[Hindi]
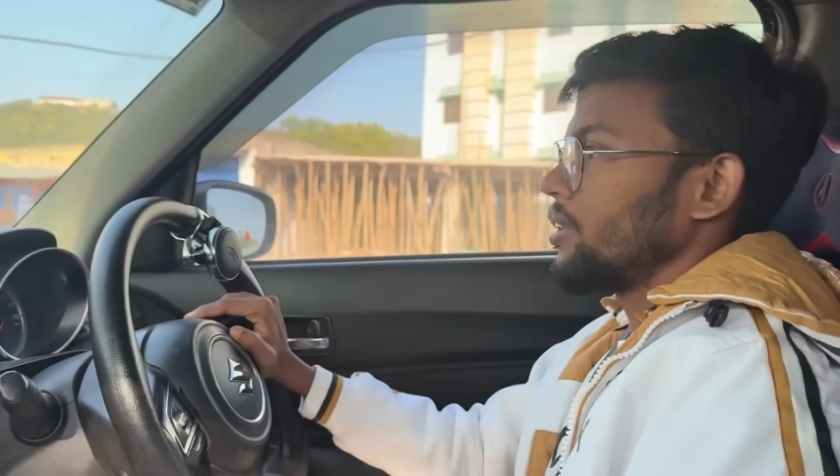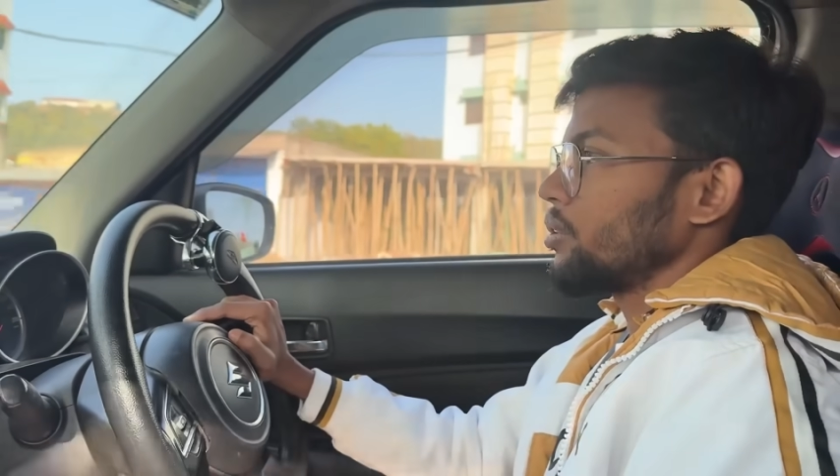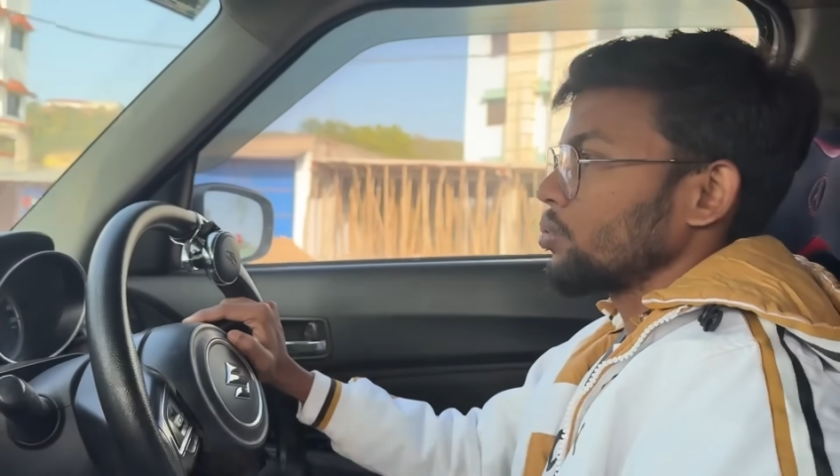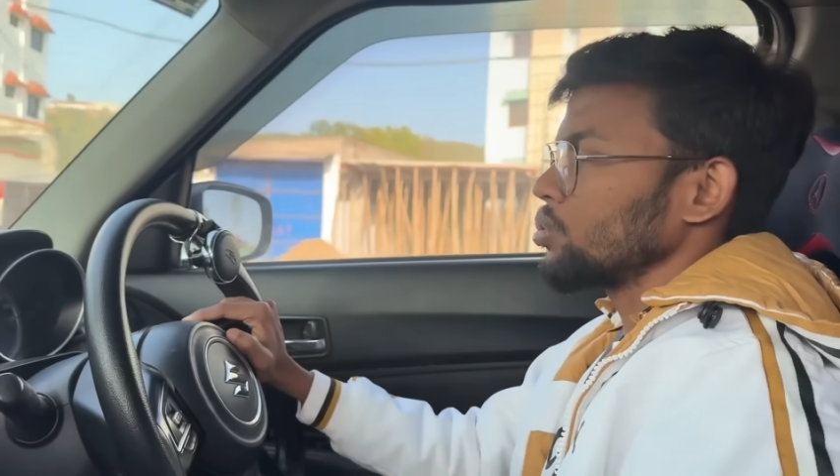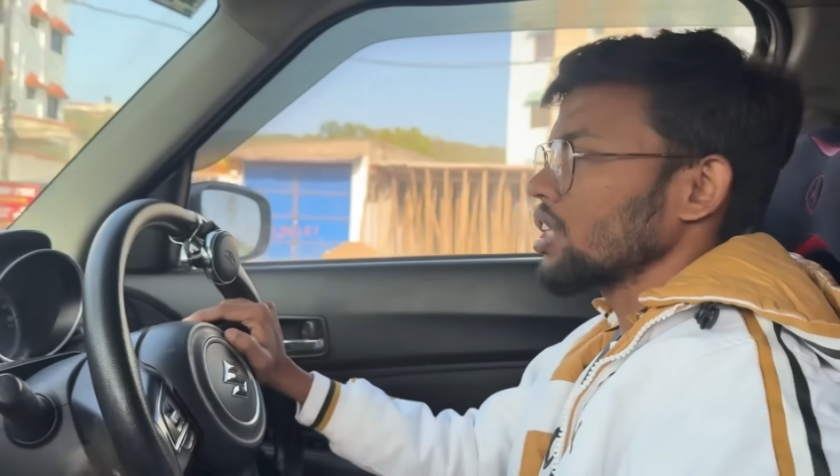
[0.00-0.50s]

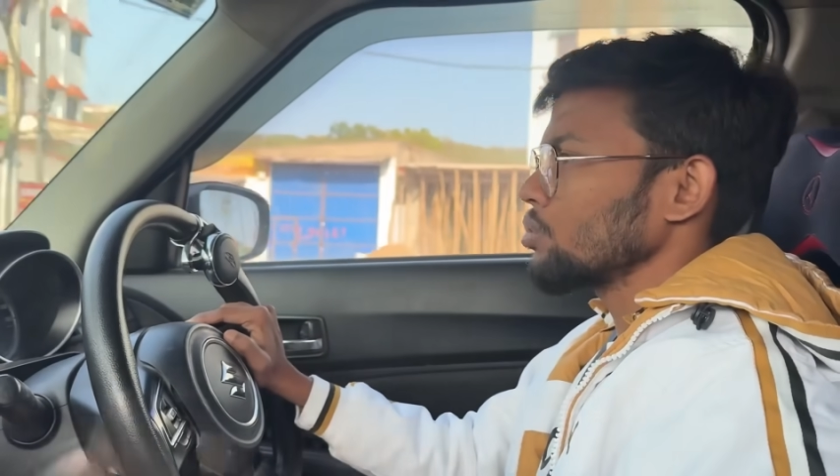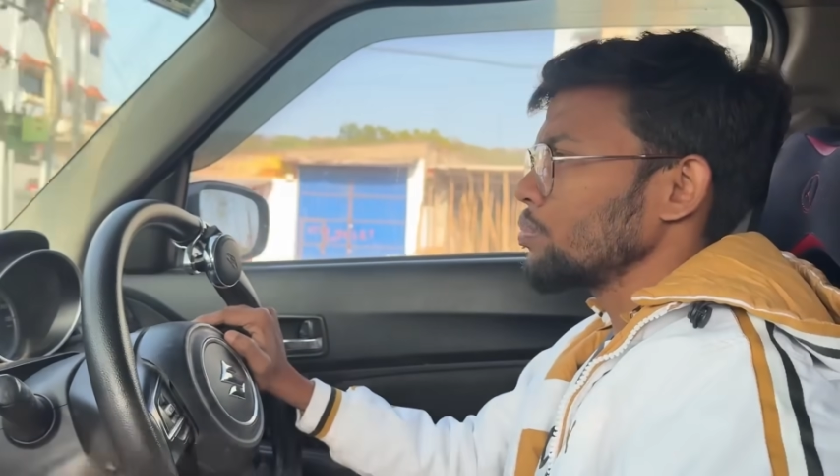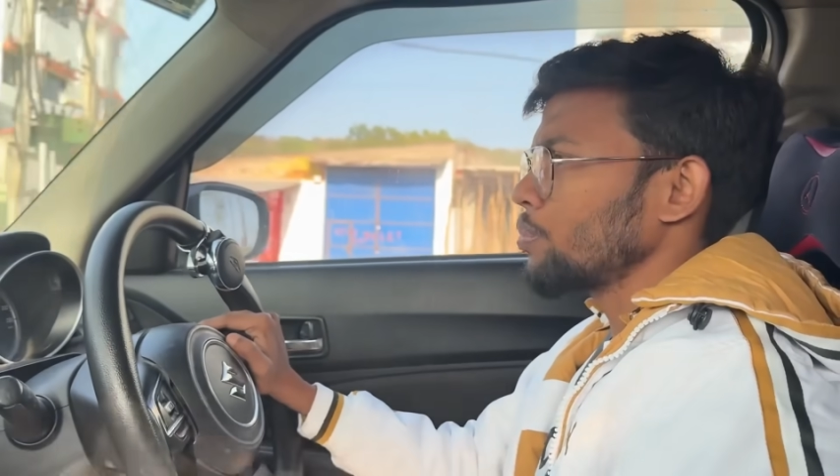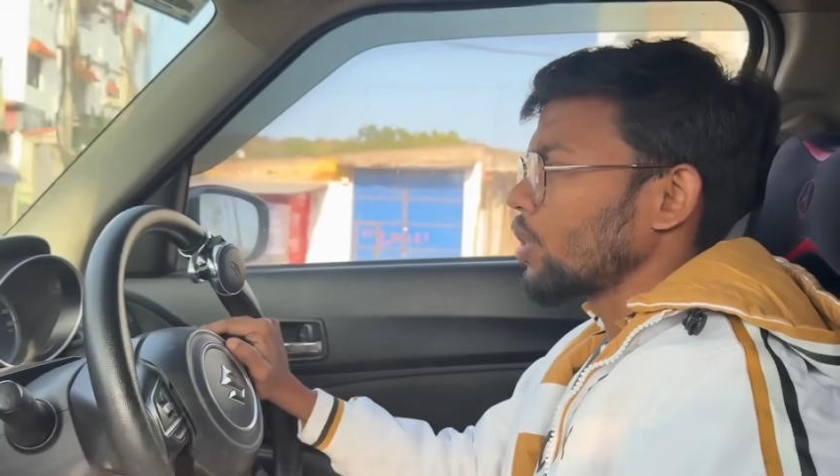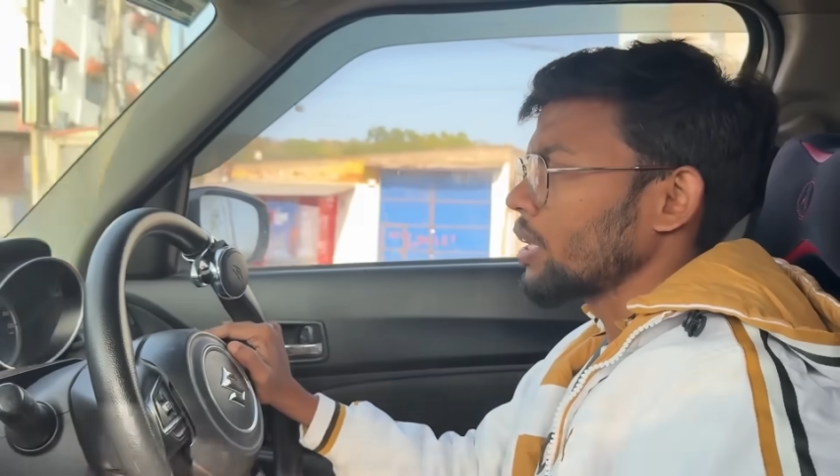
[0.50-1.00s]
तो कुछ ना कुछ
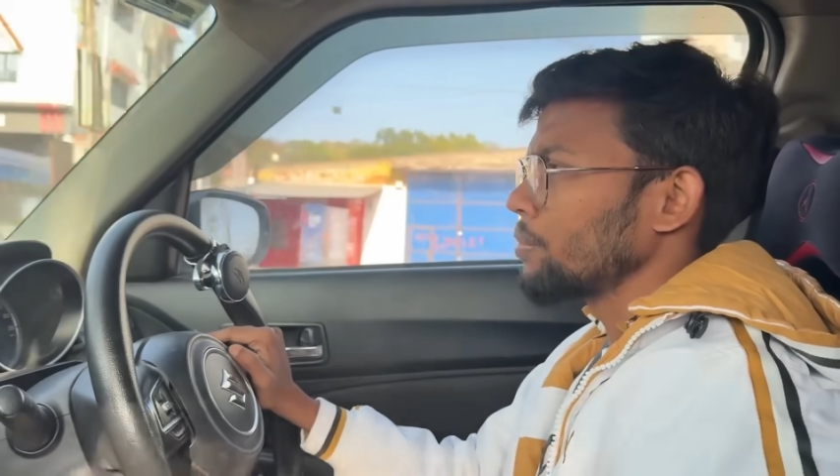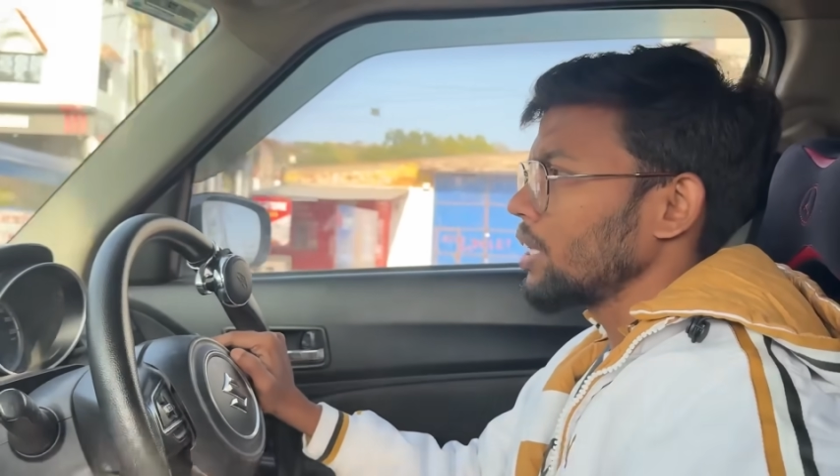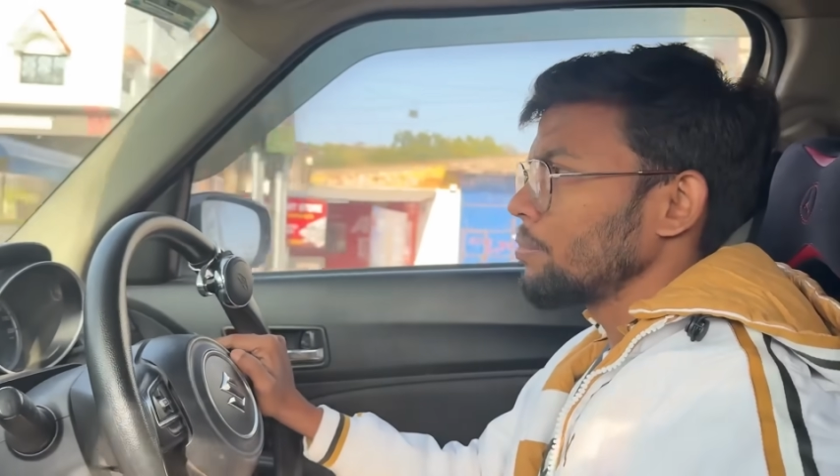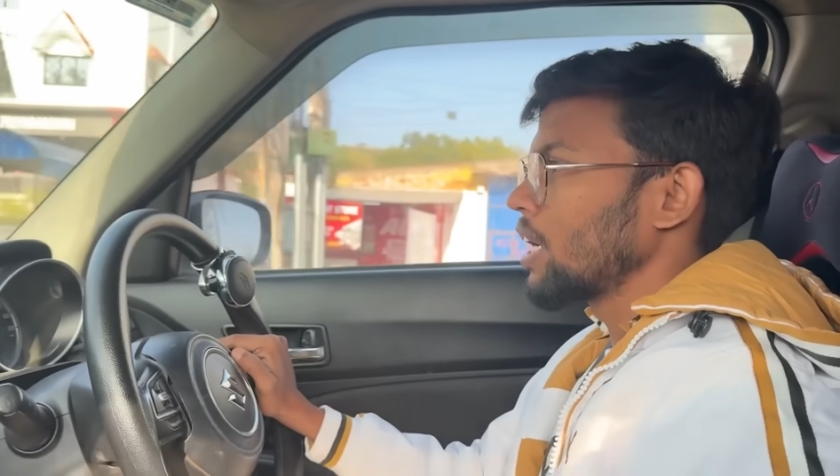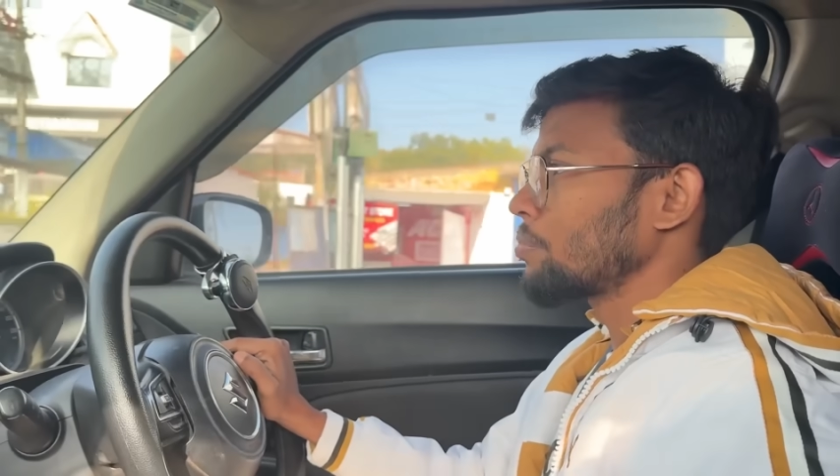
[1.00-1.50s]
पॉकेट
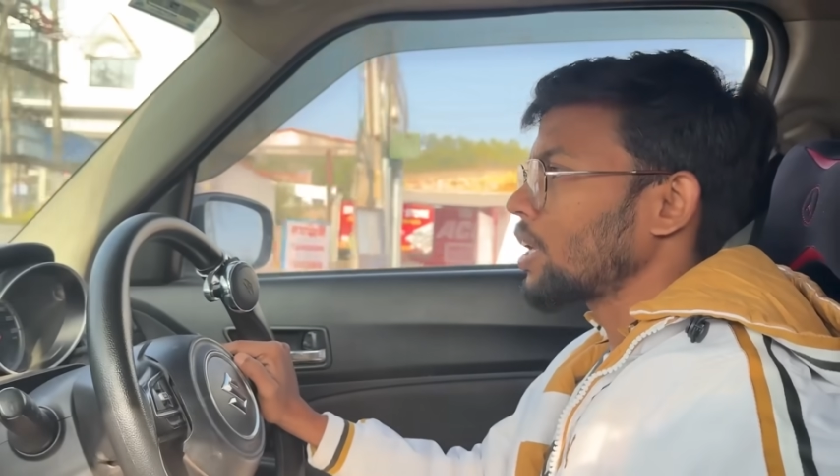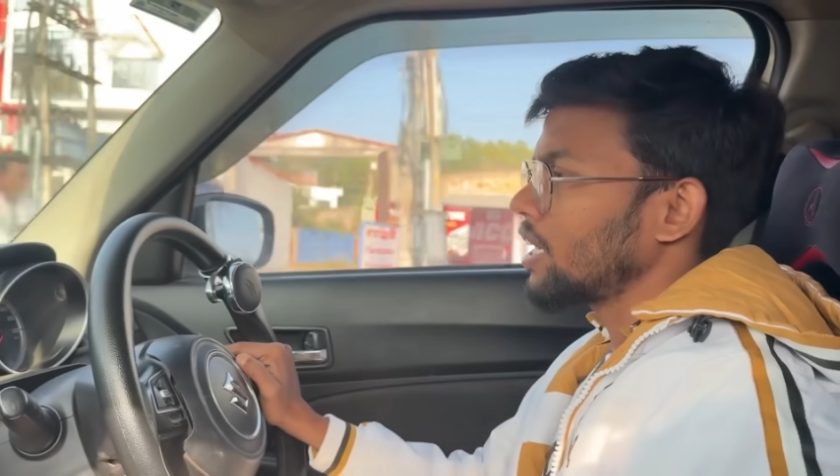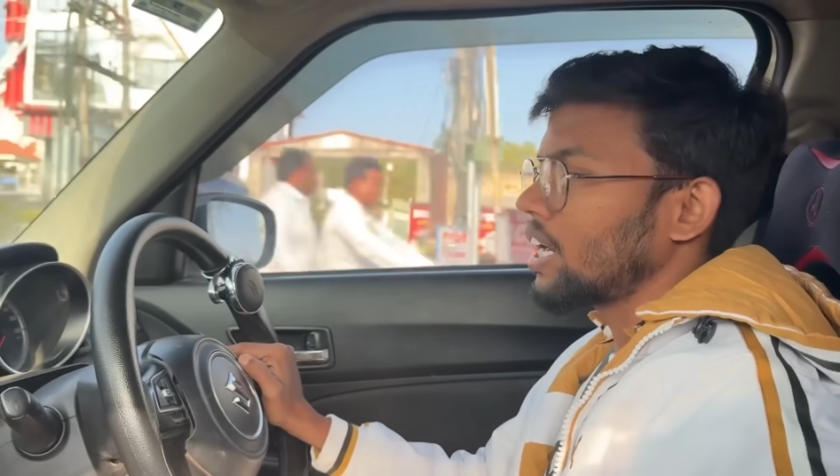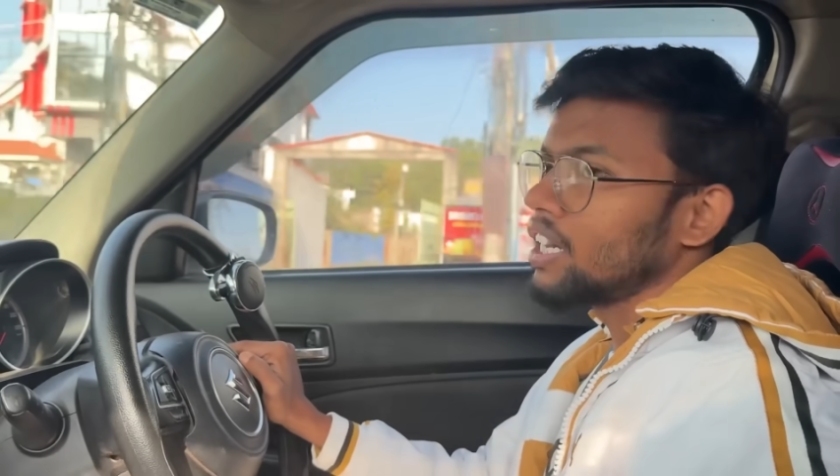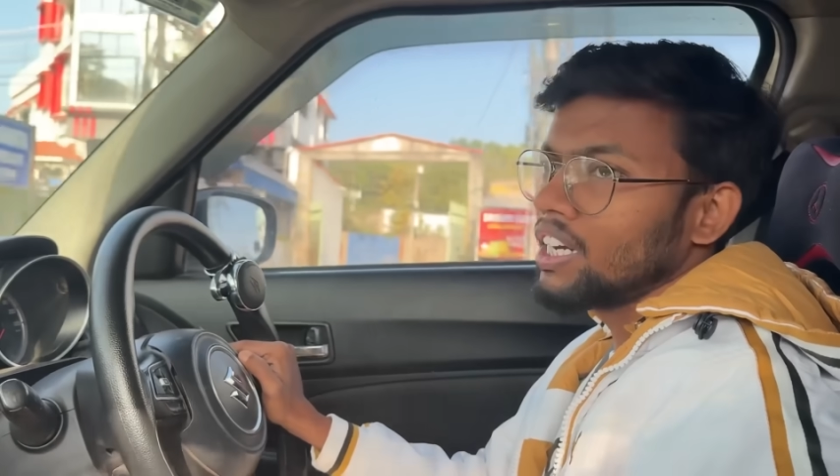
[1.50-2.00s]
मनी मैं अपना
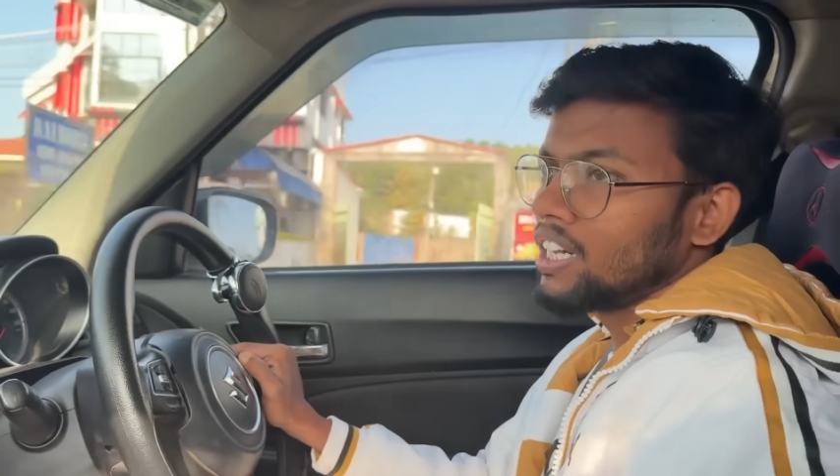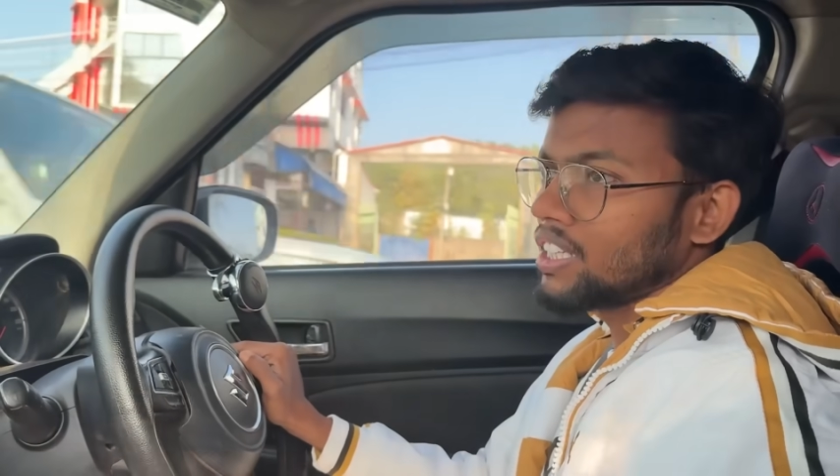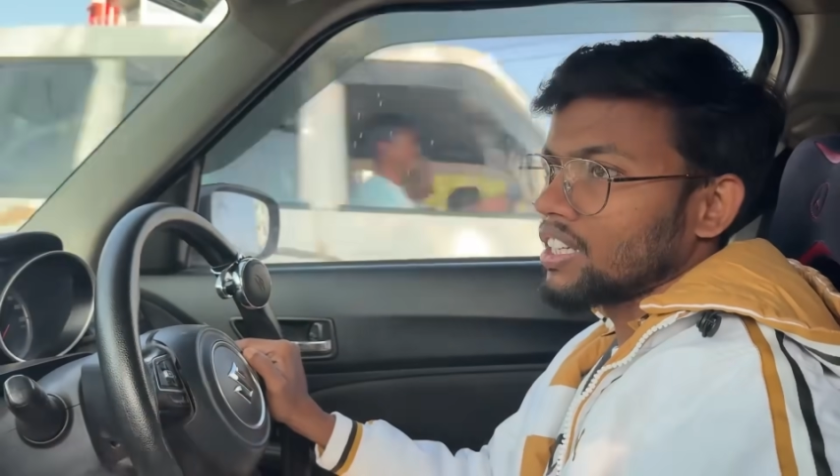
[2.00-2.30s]
निकाल ही लेता